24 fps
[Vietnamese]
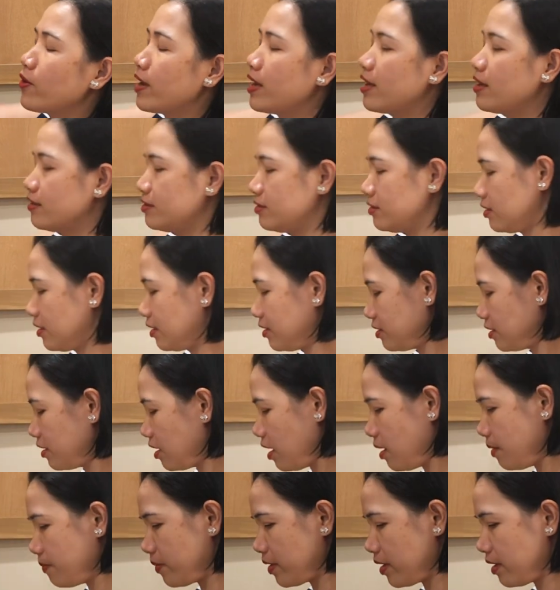nè cho nó
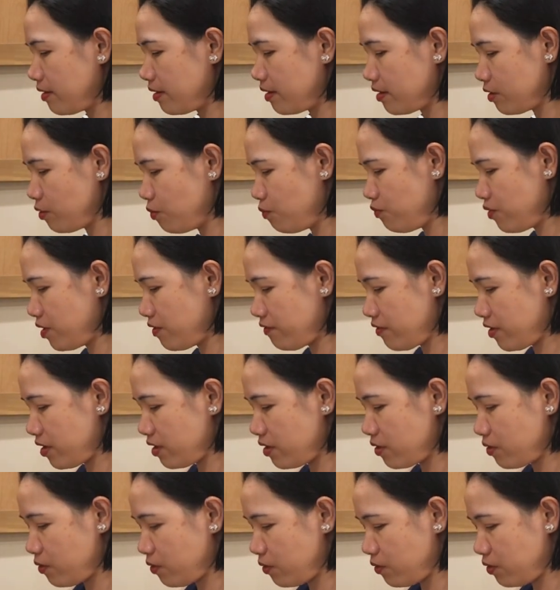thơm cái đúng cái
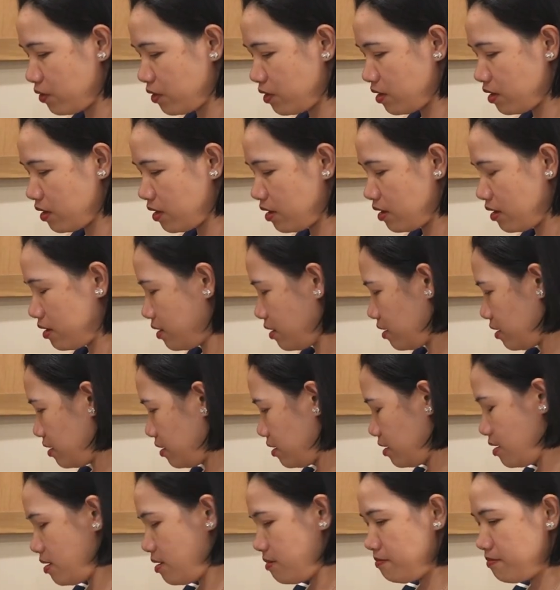vị của
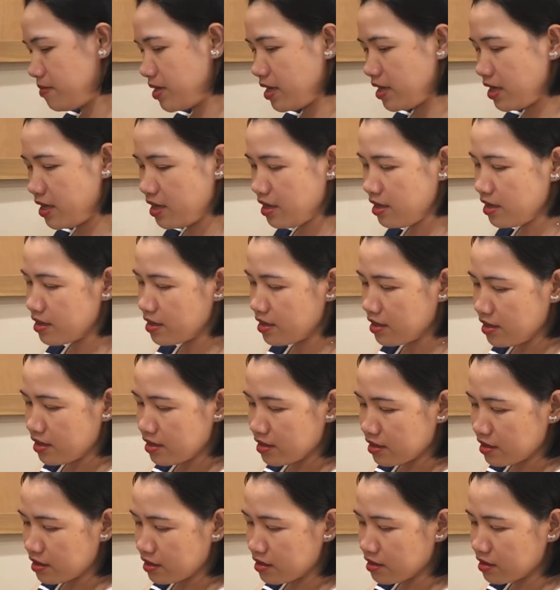mì ý
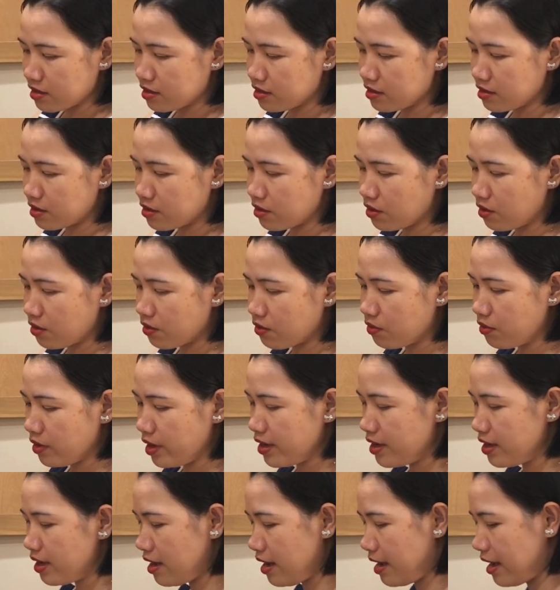thường thường đồ của
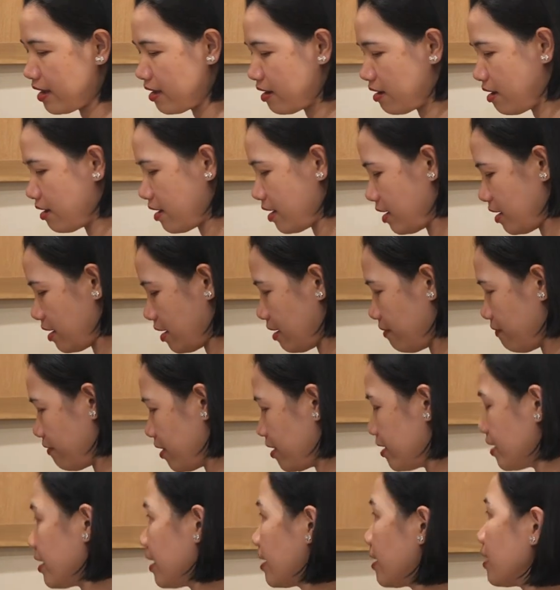ý hay có cái cái
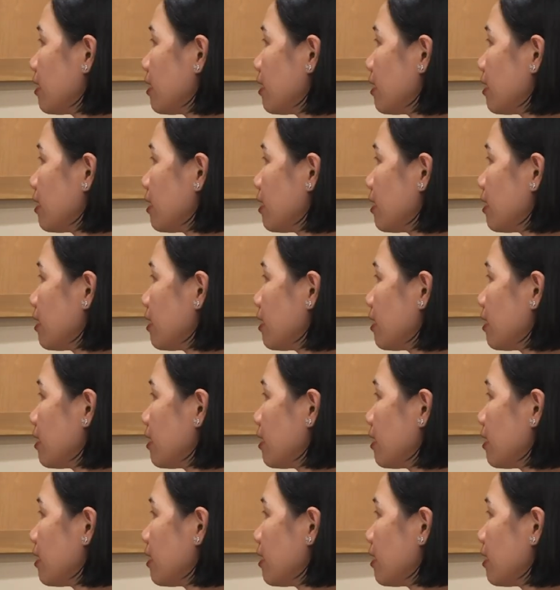vị này